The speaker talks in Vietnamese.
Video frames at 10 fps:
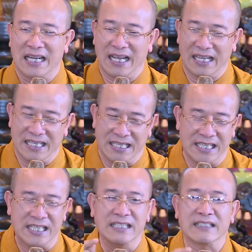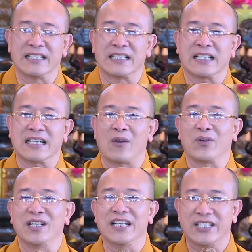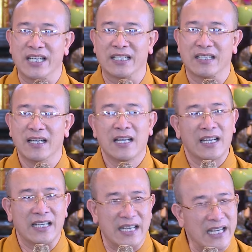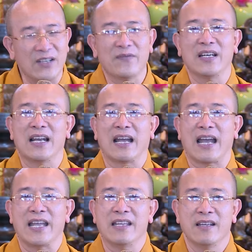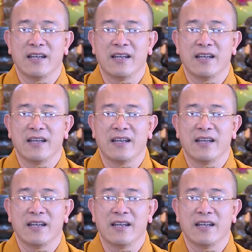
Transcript: nặng cái nghĩa tình cái đạo lý lên trên cái đấy vẫn là cái